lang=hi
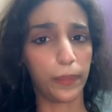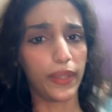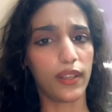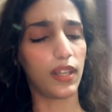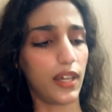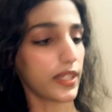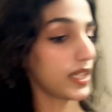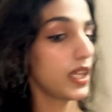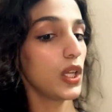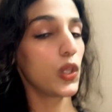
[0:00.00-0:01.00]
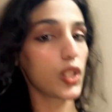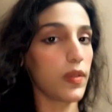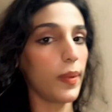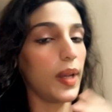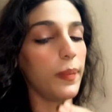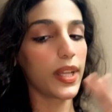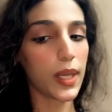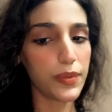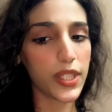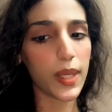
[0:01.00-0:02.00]
पिंक कलर के अभी मैंने मेकअप
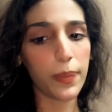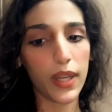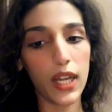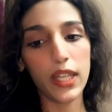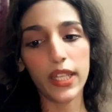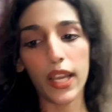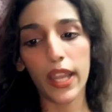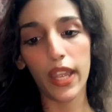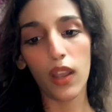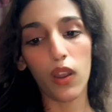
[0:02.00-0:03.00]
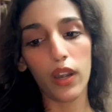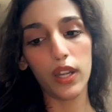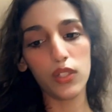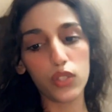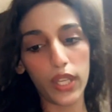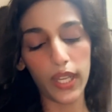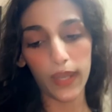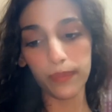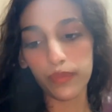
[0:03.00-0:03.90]
शेकअप कर लिया है और जो है ना